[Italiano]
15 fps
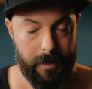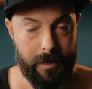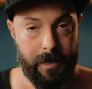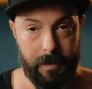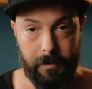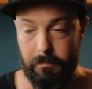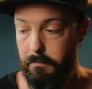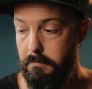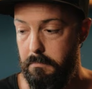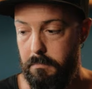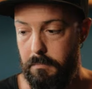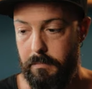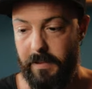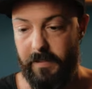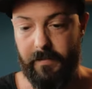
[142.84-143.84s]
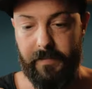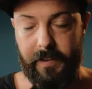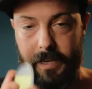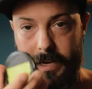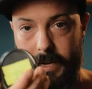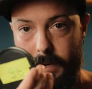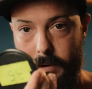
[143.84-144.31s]
E
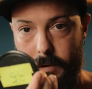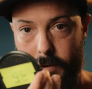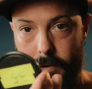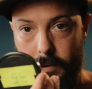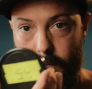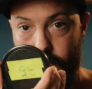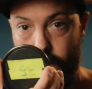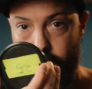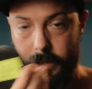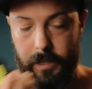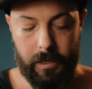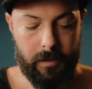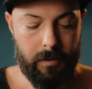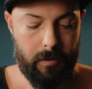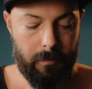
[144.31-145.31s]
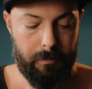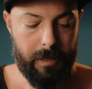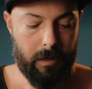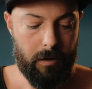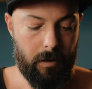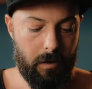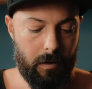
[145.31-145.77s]
infine un hood, un
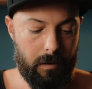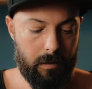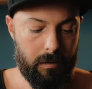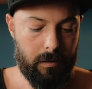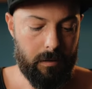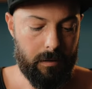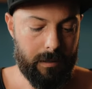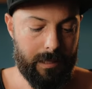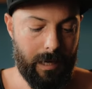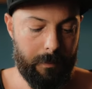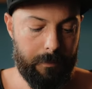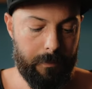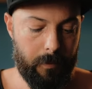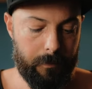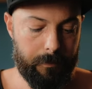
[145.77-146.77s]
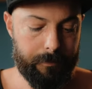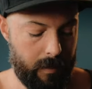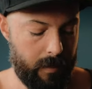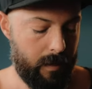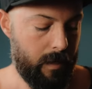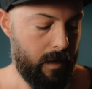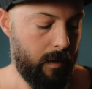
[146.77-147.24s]
piccolo tappo.
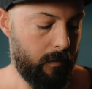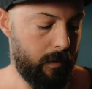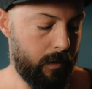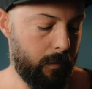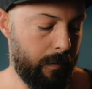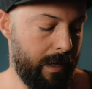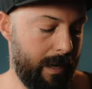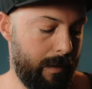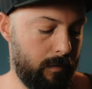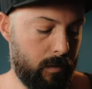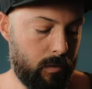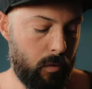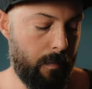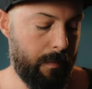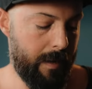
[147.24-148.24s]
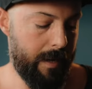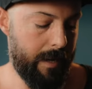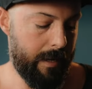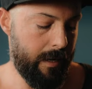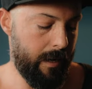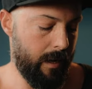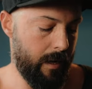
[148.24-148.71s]
Questo qui è un
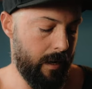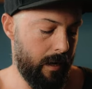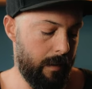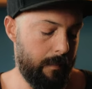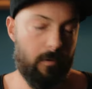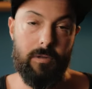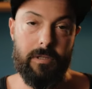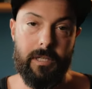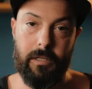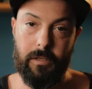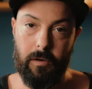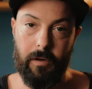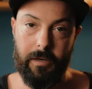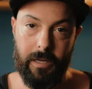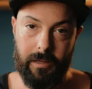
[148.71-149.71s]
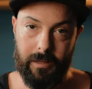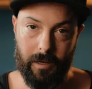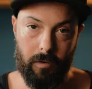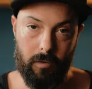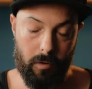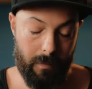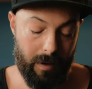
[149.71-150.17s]
super uh, multi-coded
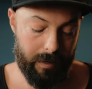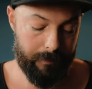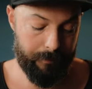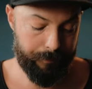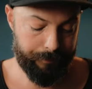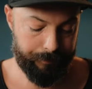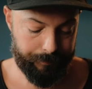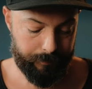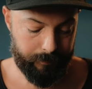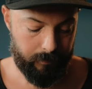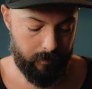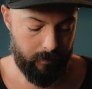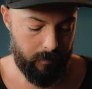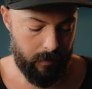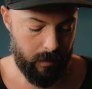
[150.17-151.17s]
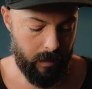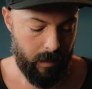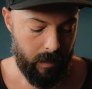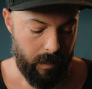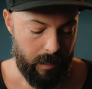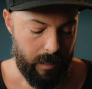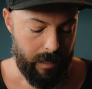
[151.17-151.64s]
Takumar
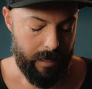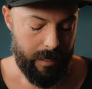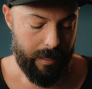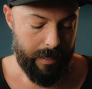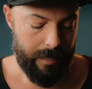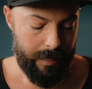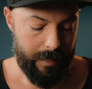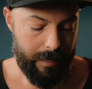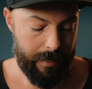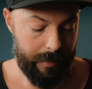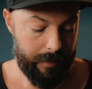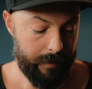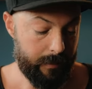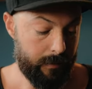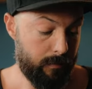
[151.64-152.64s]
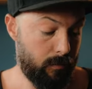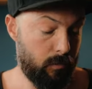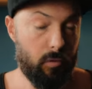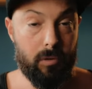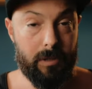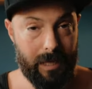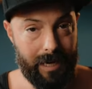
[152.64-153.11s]
e
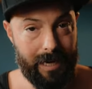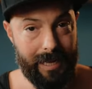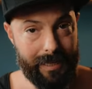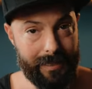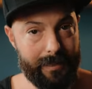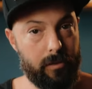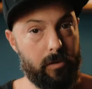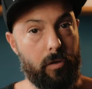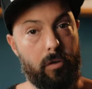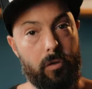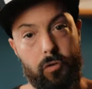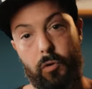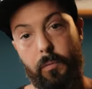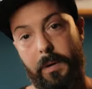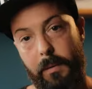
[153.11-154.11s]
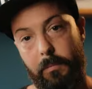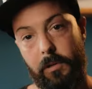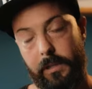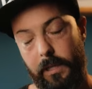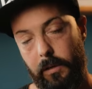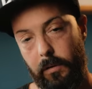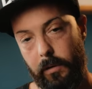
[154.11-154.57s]
tutte le lenti sono super
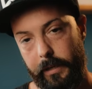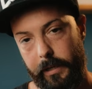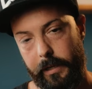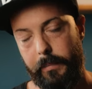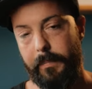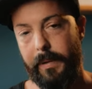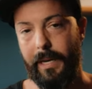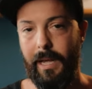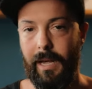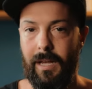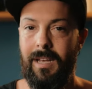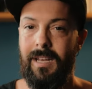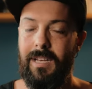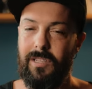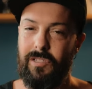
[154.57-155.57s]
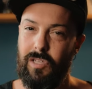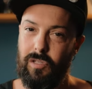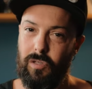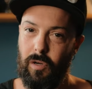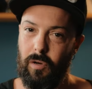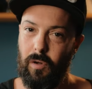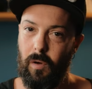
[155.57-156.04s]
multicoded perché ci
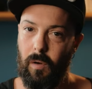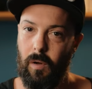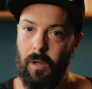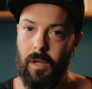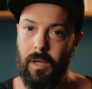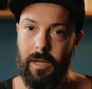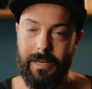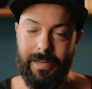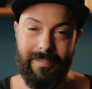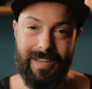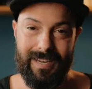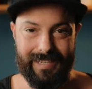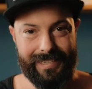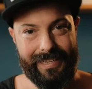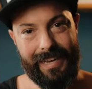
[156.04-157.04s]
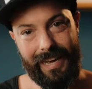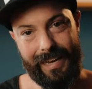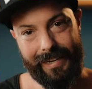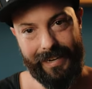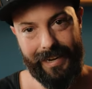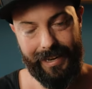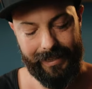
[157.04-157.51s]
sono diverse
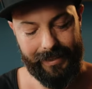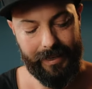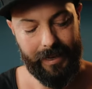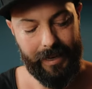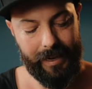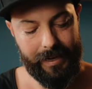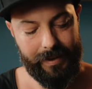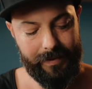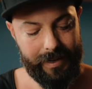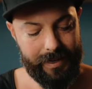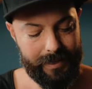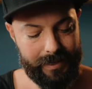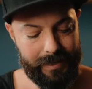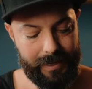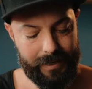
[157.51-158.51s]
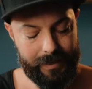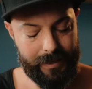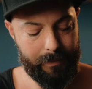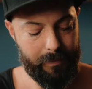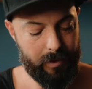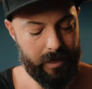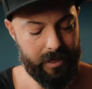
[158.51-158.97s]
annate e diverse
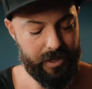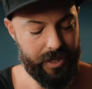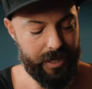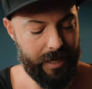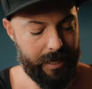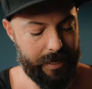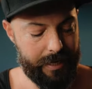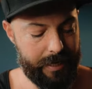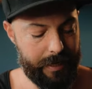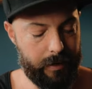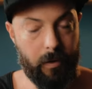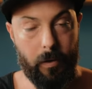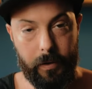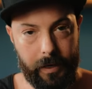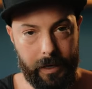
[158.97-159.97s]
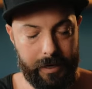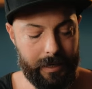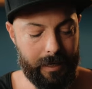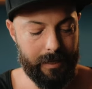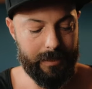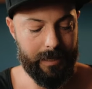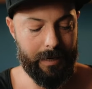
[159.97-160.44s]
tipologie di coded,
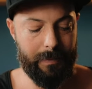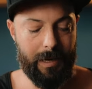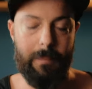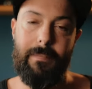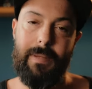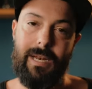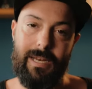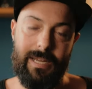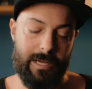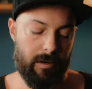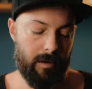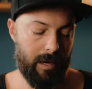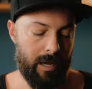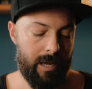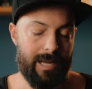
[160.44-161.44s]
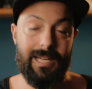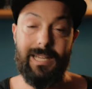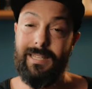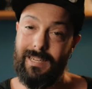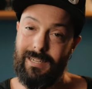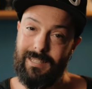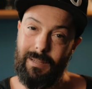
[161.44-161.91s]
che sarebbe la pellicola, il
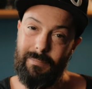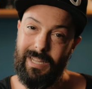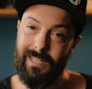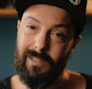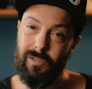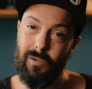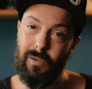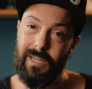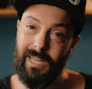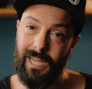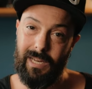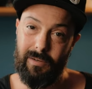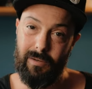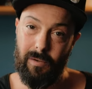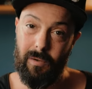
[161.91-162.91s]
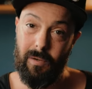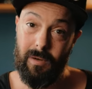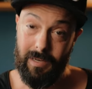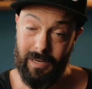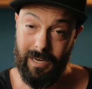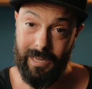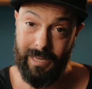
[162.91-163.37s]
trattamento che hanno
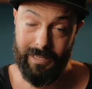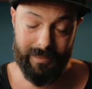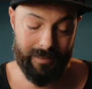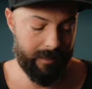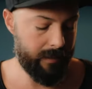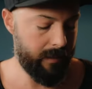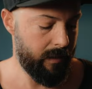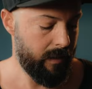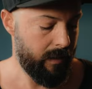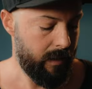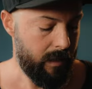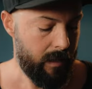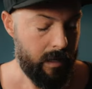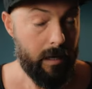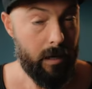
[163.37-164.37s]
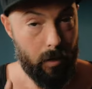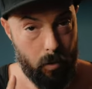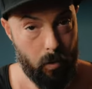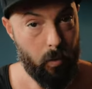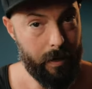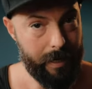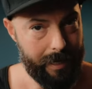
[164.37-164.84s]
le lenti.
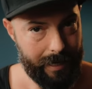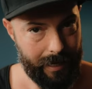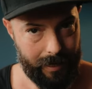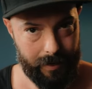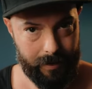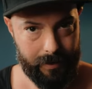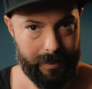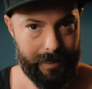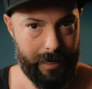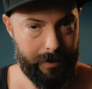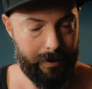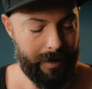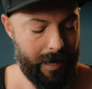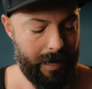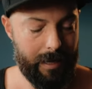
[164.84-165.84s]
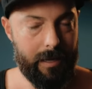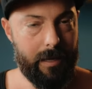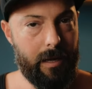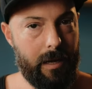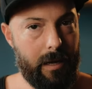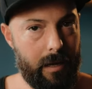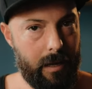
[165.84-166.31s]
L'unica che non è,
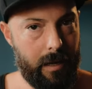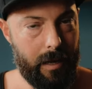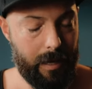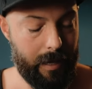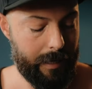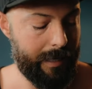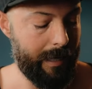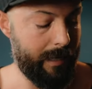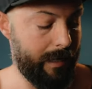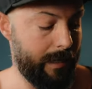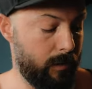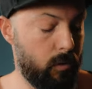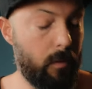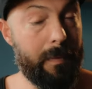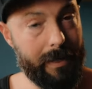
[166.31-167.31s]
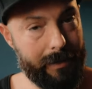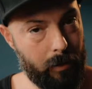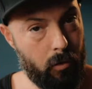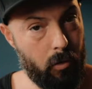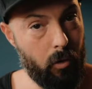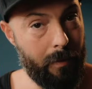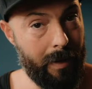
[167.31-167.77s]
eh, che è Super
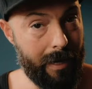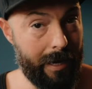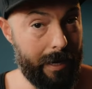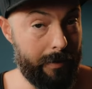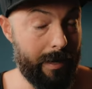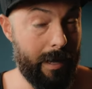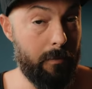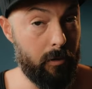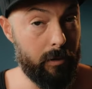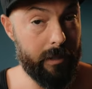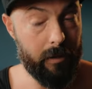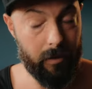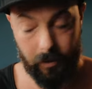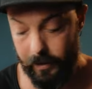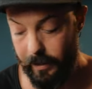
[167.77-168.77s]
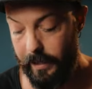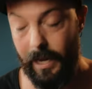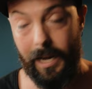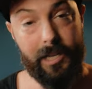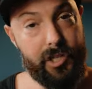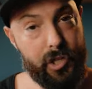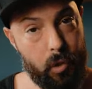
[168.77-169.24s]
Takumar e non è multicoded
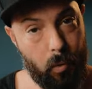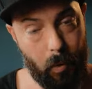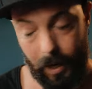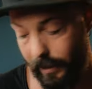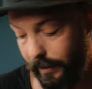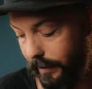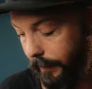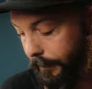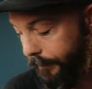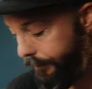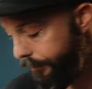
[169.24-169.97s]
è il 50.